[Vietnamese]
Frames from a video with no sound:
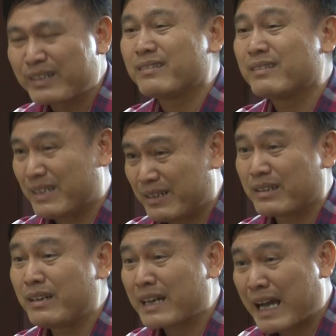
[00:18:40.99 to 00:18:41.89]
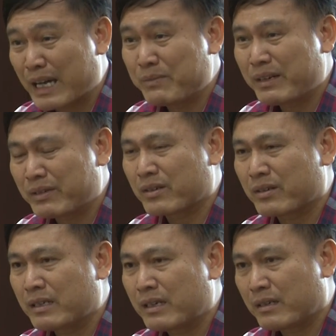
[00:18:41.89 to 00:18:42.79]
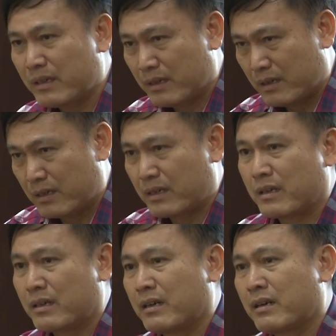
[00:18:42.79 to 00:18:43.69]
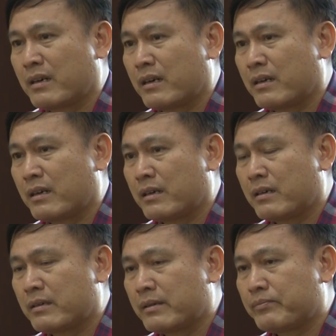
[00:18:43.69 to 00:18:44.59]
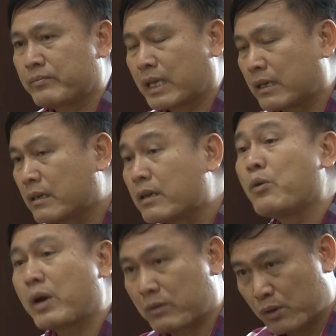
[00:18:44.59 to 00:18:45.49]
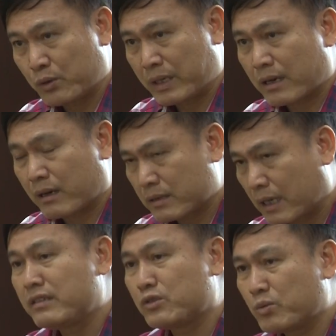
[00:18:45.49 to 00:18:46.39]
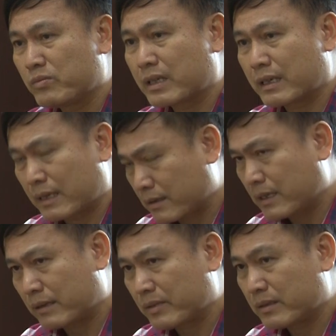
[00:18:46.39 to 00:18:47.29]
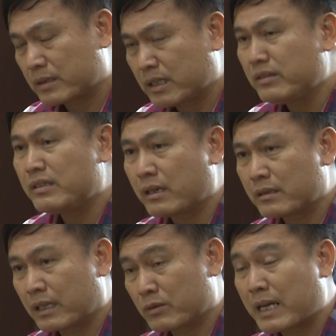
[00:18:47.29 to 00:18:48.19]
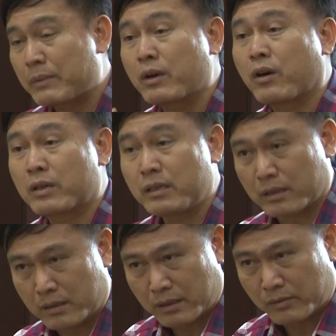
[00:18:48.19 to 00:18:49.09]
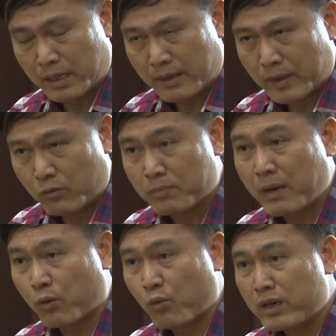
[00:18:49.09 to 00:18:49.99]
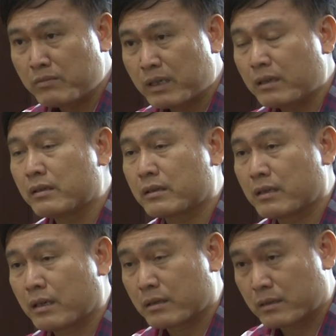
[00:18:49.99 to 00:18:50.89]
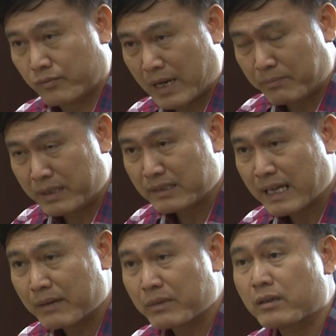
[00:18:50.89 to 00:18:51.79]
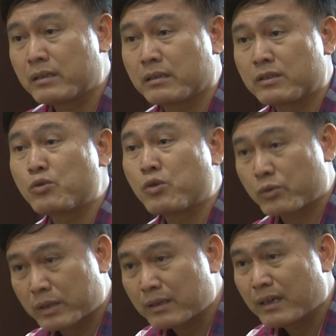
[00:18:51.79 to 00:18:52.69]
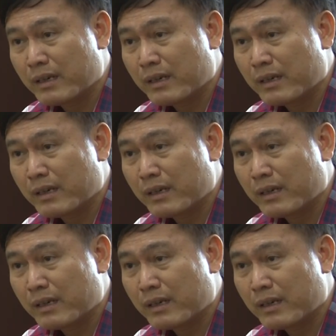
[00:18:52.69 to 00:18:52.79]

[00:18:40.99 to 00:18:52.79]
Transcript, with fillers: đấy, đấy là cái mà phải nói là là là là là cái, cái kế hoạch của tôi đã có đã hình dung đã đã, đã vậy thì chính nhờ như thế chúng ta mới có được uh, Nguyễn Bảo Quân mới có được uh, Phạm Minh Giang mới có được Trương Quốc Tuấn